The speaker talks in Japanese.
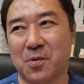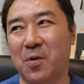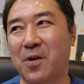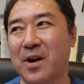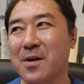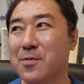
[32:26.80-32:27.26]

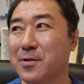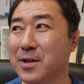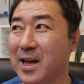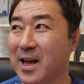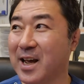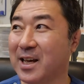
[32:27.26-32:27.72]
これも
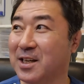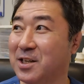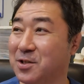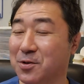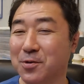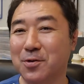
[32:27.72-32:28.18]
ね、
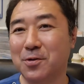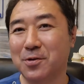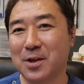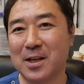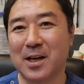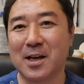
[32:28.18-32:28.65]
非
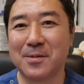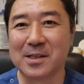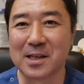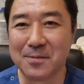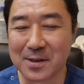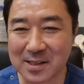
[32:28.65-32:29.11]
常に悩ま
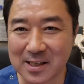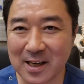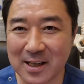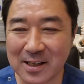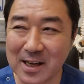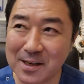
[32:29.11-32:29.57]
されまし
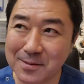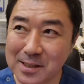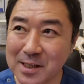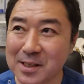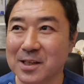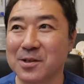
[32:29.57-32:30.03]
た。悩ま
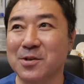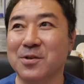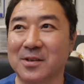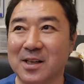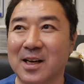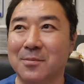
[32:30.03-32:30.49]
されたとい
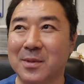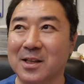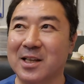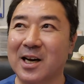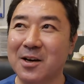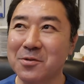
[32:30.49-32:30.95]
うか、ま
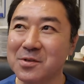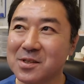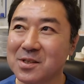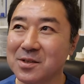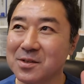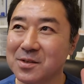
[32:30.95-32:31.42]
あ、
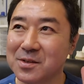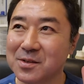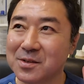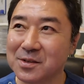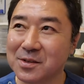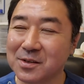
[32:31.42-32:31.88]

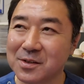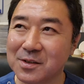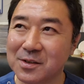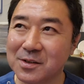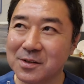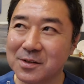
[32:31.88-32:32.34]
治
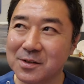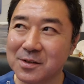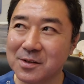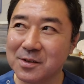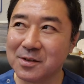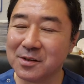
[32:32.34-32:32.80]

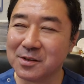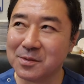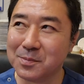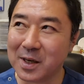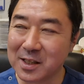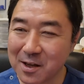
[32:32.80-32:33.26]
す
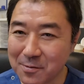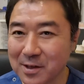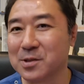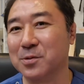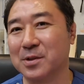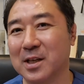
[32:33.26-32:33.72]
まで
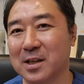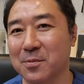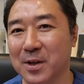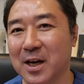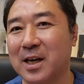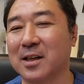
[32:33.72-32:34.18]
はそんなで
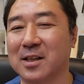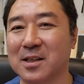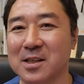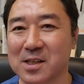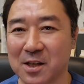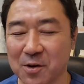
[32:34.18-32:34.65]
もなかった
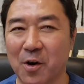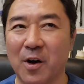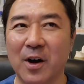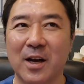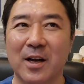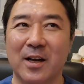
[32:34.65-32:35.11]
んですけど、
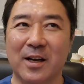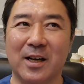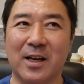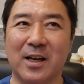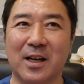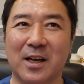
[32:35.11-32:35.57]

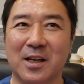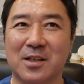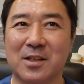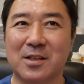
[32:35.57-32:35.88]
えー、